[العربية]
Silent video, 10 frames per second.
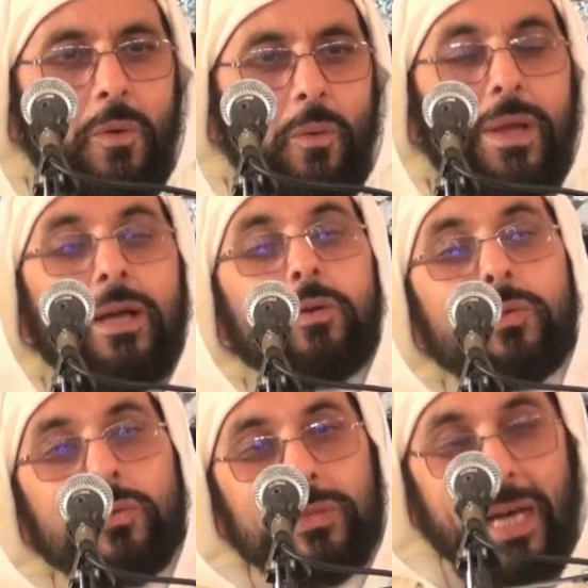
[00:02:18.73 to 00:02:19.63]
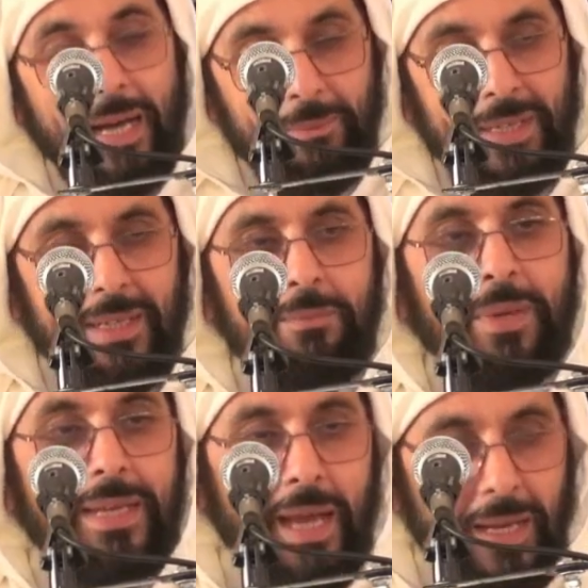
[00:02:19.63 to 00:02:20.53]
ويكون ضامنا
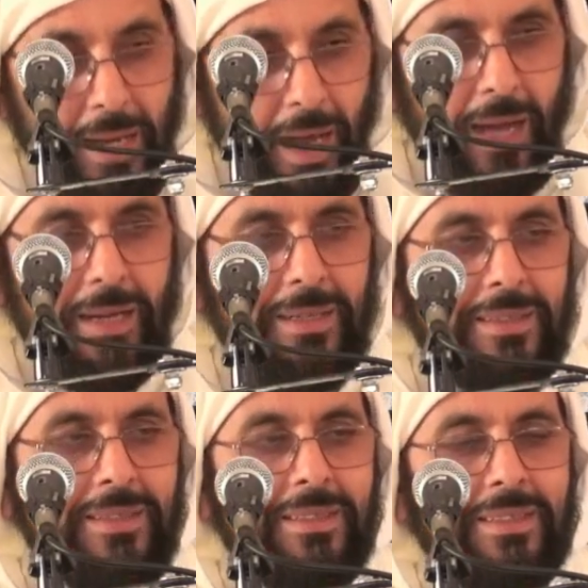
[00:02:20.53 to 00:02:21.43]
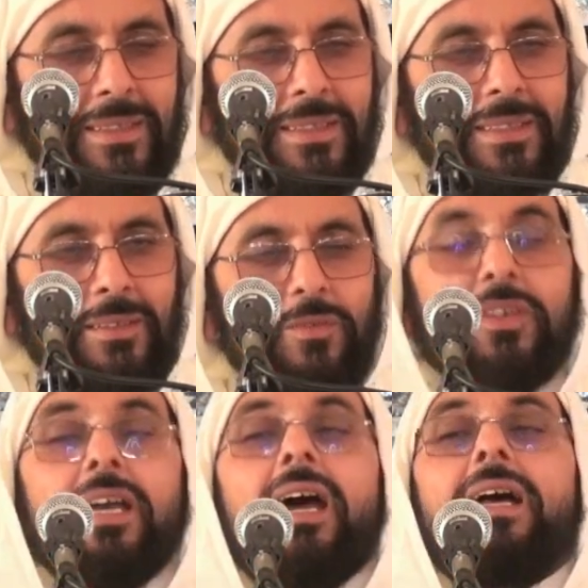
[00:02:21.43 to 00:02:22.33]
بيننا في
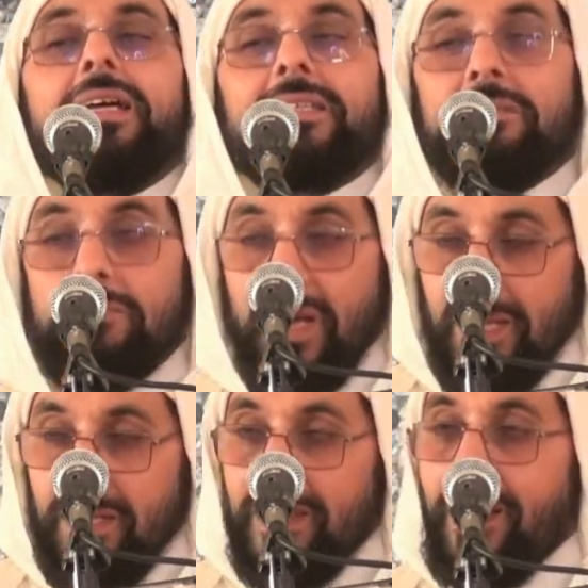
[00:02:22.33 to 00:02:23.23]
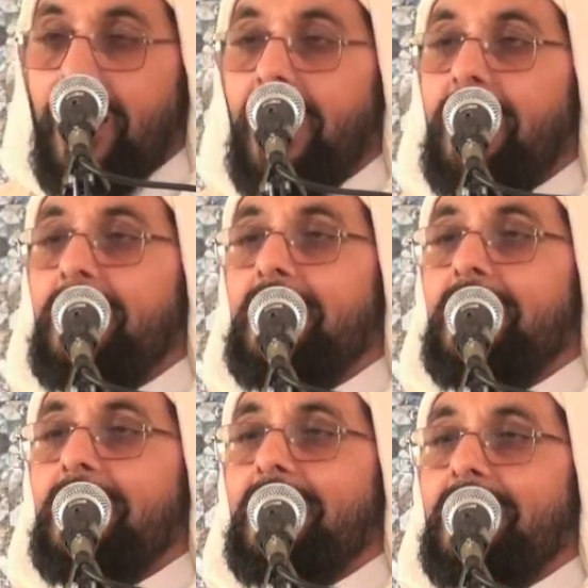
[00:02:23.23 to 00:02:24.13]
حالة ما إذا
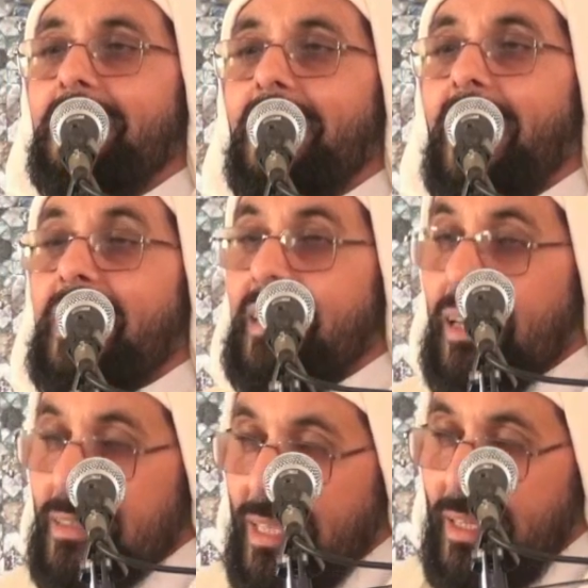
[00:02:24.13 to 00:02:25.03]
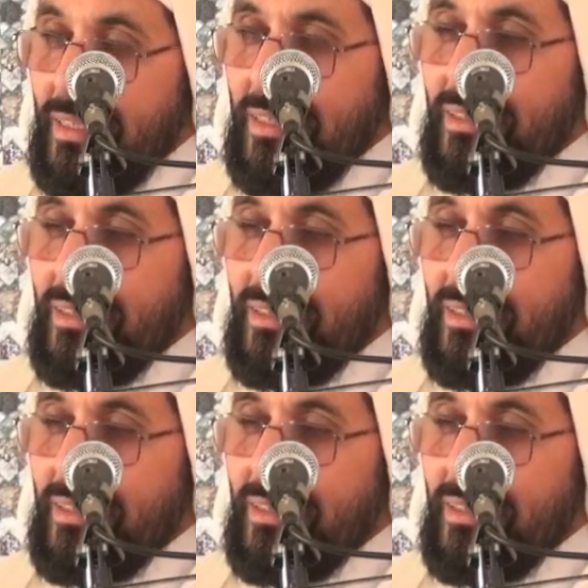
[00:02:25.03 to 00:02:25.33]
أنكرتني